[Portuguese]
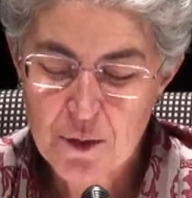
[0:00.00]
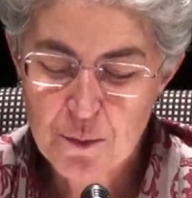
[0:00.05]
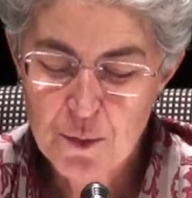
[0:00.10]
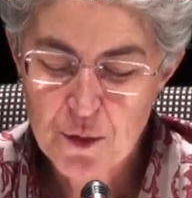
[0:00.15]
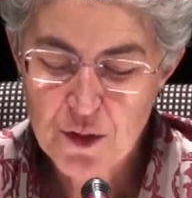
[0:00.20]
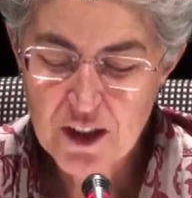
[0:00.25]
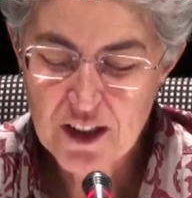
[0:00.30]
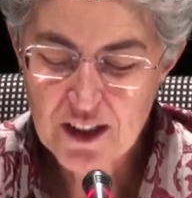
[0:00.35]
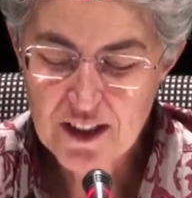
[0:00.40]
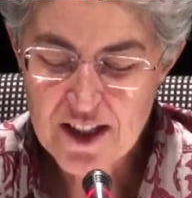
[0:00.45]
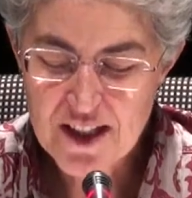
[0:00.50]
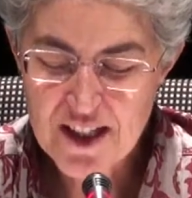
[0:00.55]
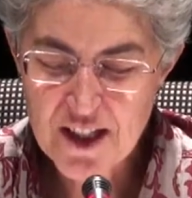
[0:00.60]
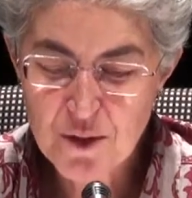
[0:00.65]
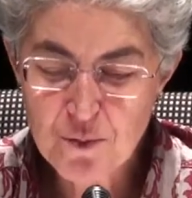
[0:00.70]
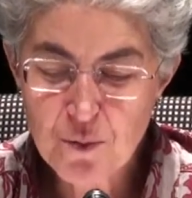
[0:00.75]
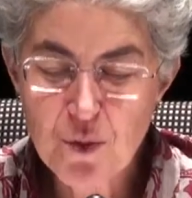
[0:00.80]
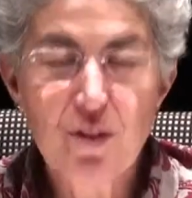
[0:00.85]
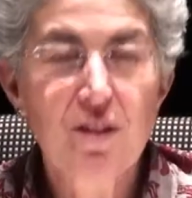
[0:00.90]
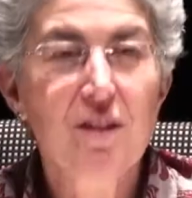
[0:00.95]
Porque ele,
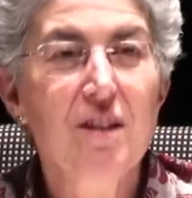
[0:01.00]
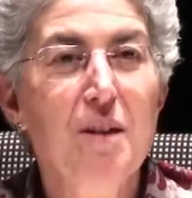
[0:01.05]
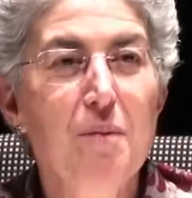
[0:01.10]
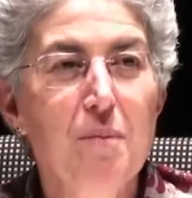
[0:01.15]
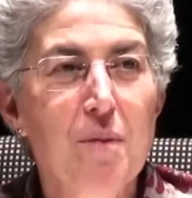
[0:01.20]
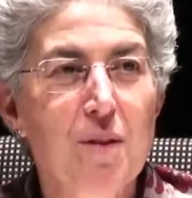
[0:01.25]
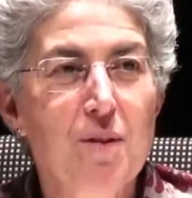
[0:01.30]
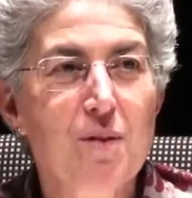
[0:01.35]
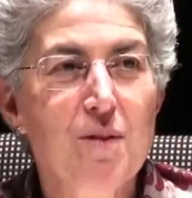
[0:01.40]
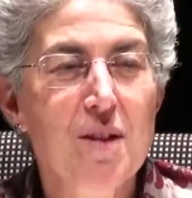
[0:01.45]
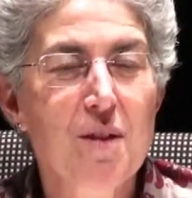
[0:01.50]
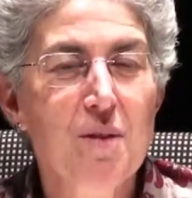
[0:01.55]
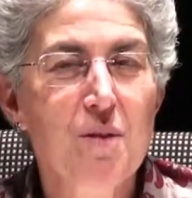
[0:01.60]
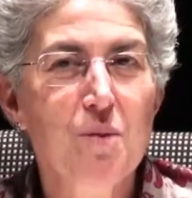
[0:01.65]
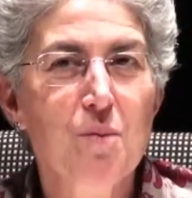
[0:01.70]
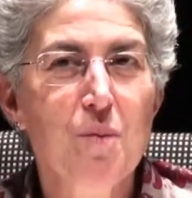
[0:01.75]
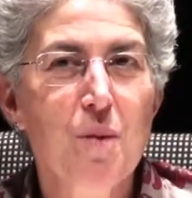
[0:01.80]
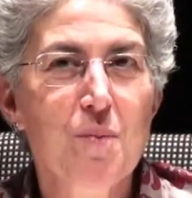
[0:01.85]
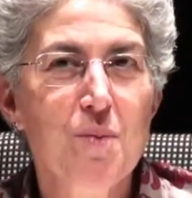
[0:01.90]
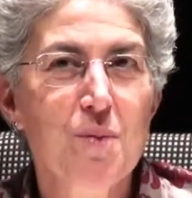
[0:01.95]
sendo muito tímido,
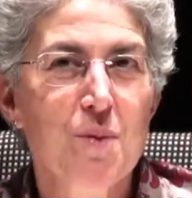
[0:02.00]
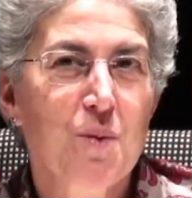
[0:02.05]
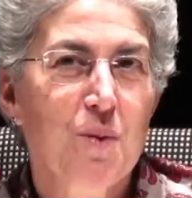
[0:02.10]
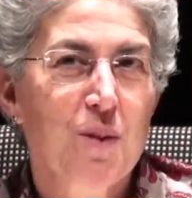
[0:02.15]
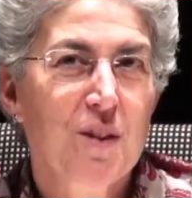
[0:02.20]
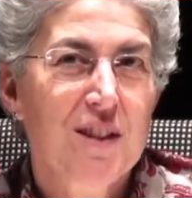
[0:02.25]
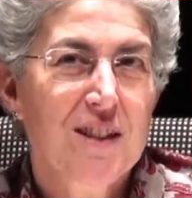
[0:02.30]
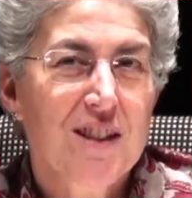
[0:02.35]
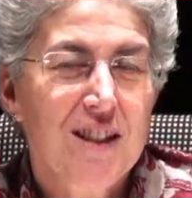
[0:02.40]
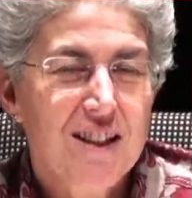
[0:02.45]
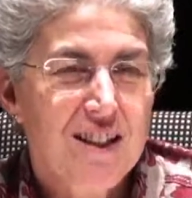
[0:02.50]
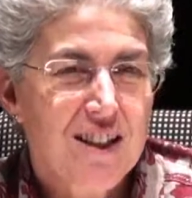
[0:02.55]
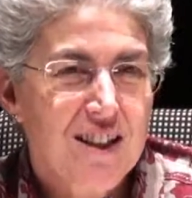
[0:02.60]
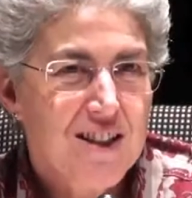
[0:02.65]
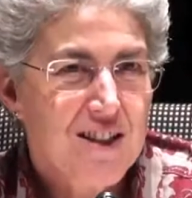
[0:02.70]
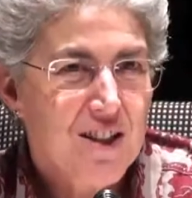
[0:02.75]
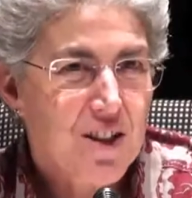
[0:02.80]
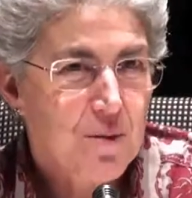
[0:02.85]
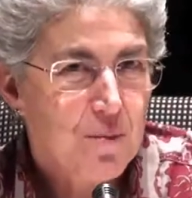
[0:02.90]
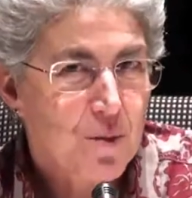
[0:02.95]
sendo uma pessoa de, até
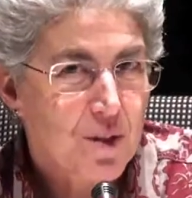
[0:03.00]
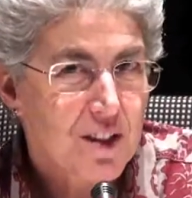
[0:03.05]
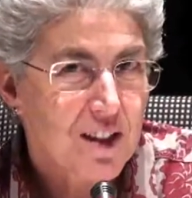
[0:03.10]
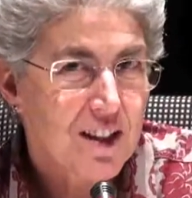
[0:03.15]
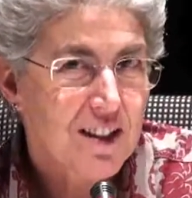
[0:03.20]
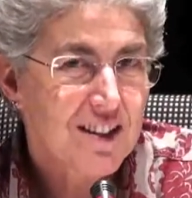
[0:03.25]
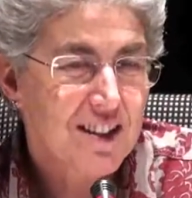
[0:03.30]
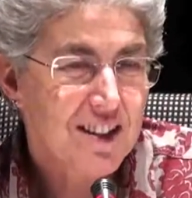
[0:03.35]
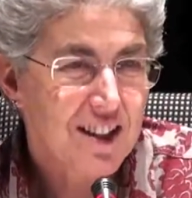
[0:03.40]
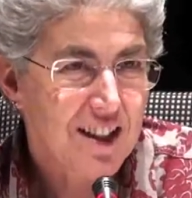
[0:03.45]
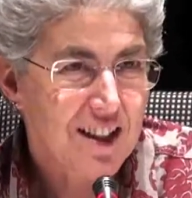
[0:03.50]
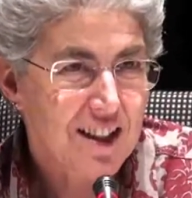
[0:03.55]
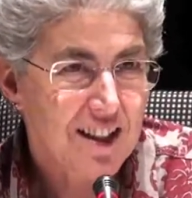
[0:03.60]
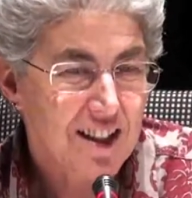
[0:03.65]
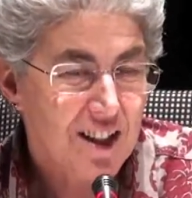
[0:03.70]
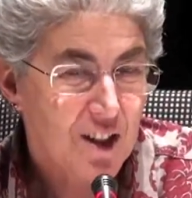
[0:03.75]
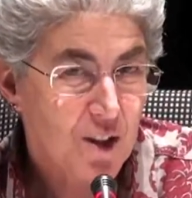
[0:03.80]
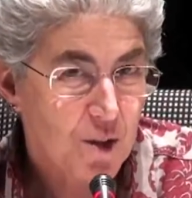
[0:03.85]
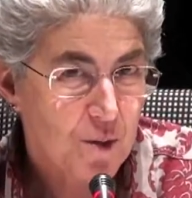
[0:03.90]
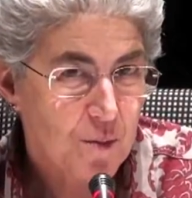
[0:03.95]
de certo modo
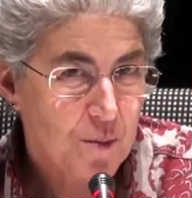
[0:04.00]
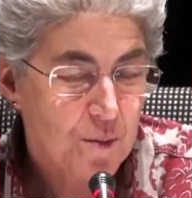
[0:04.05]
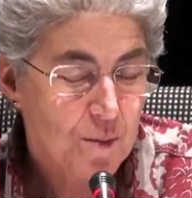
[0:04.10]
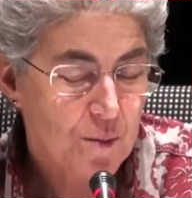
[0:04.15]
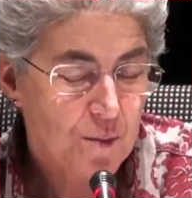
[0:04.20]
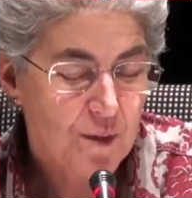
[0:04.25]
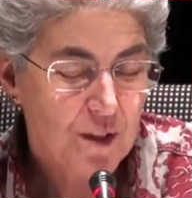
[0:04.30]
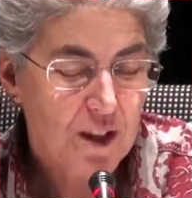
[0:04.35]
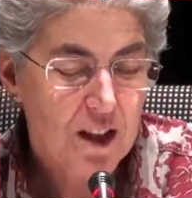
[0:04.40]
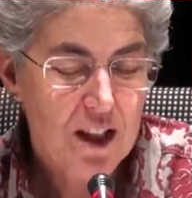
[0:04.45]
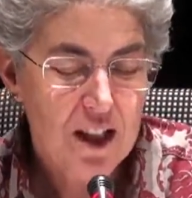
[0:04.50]
retraída, como,